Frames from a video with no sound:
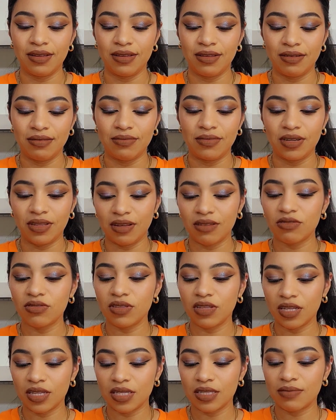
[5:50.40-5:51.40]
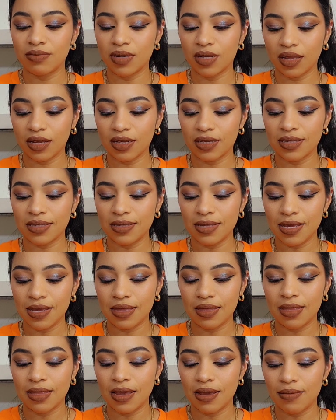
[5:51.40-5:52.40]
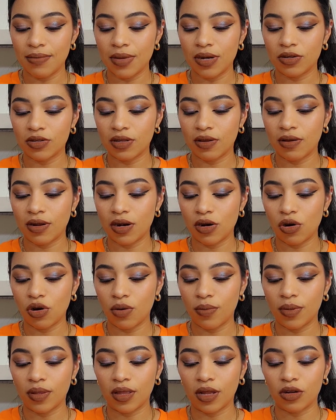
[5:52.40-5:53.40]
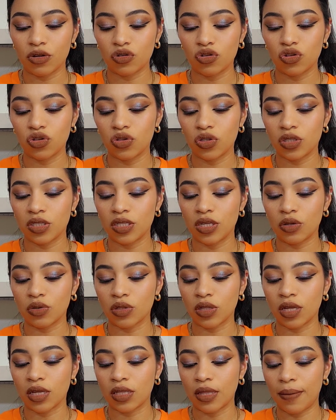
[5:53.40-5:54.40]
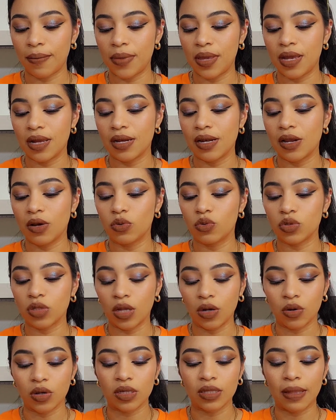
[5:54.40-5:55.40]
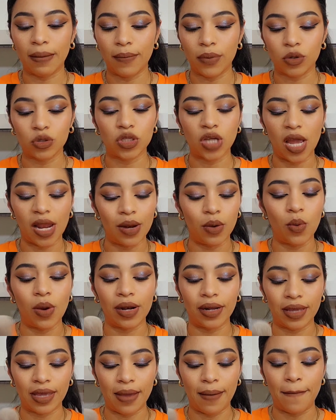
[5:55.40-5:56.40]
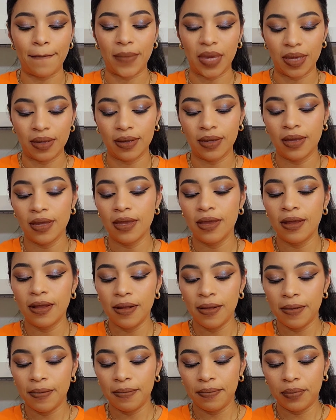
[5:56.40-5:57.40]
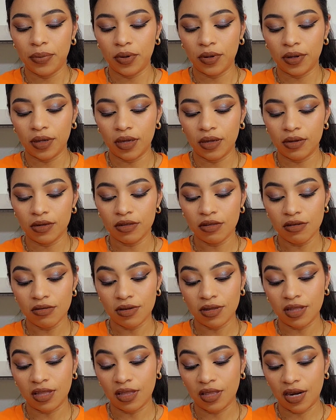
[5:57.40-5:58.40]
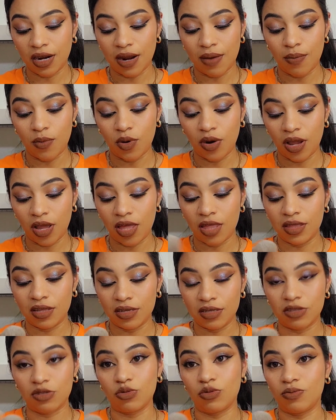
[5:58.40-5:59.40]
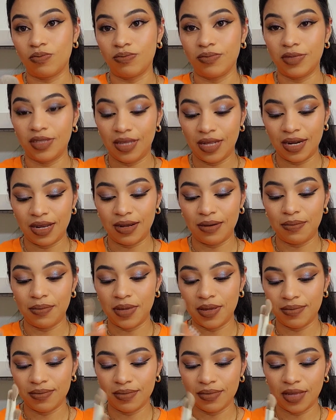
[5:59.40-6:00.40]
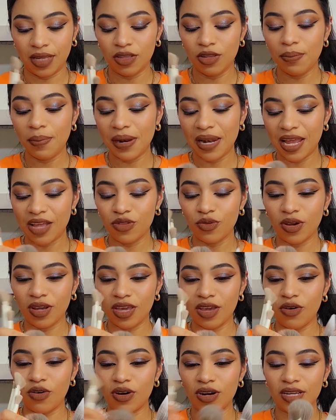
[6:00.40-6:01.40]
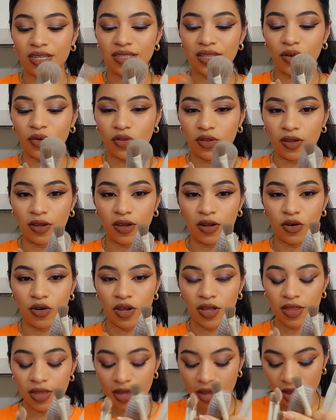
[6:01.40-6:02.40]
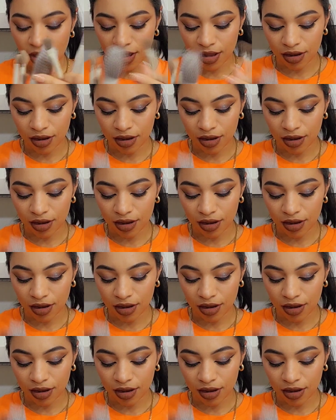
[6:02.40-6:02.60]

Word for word: ¿Verdad ustedes? ¿Verdad que sí? Déjenmelo saber en los comentarios si a ustedes también les gustaron estas brochas al igual que a mí. Porque yo estoy bastante enamorada de esto, créanme. Ando peleando aquí con esta, ustedes que no se deja